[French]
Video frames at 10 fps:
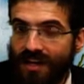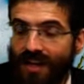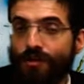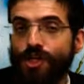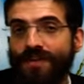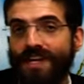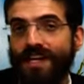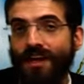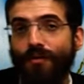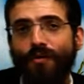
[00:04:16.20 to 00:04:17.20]
Qu'est-ce que je vais
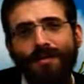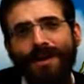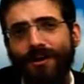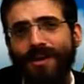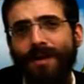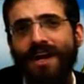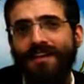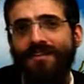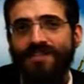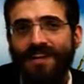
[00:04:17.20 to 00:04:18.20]
dire Oui, mais alors c'est pas
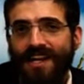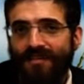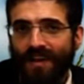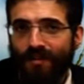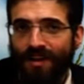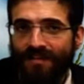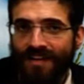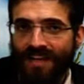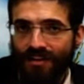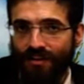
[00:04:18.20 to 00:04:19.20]
grave, je vais le défaire dans les
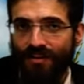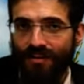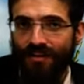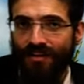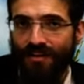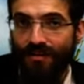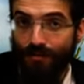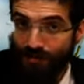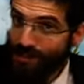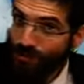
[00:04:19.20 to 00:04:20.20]
24 heures.
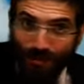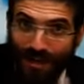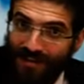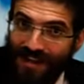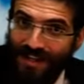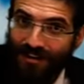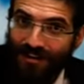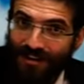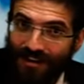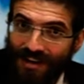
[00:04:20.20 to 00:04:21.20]
Bien sûr, dans les 24
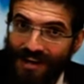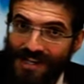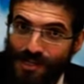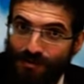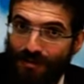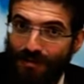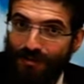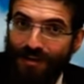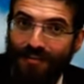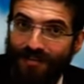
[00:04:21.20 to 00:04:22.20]
heures. Si tu veux
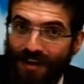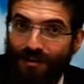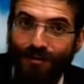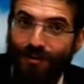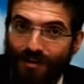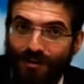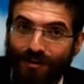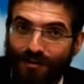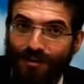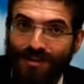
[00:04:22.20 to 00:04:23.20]
le défaire
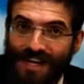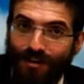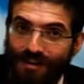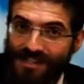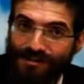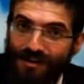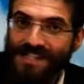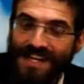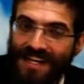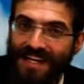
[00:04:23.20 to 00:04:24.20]
euh, dans 5 ans, c'est sûr que
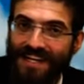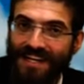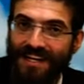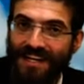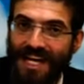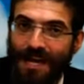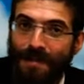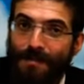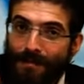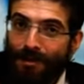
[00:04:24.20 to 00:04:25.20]
c'est interdit.
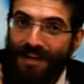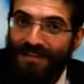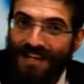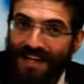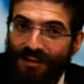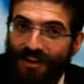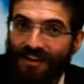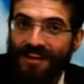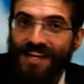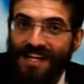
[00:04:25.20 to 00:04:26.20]
Mais même dans les 24
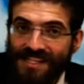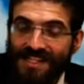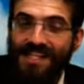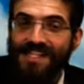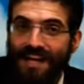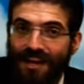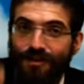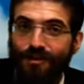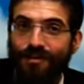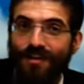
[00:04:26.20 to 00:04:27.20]
heures, si c'est un
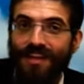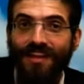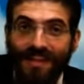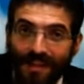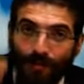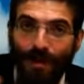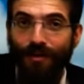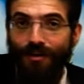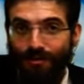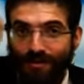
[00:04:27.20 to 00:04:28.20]
nœud qui
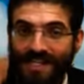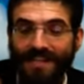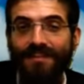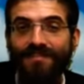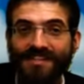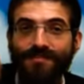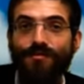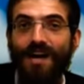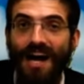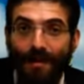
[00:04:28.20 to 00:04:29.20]
s'apparente d'une certaine
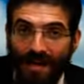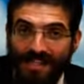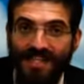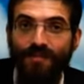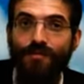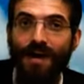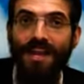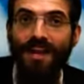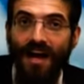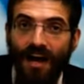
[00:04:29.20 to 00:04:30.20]
façon à un massé
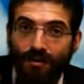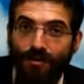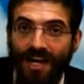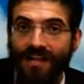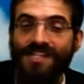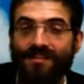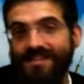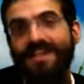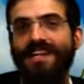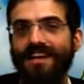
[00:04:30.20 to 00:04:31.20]
à un nœud d'artisan,
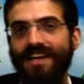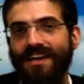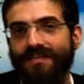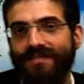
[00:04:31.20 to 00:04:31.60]
c'est interdit.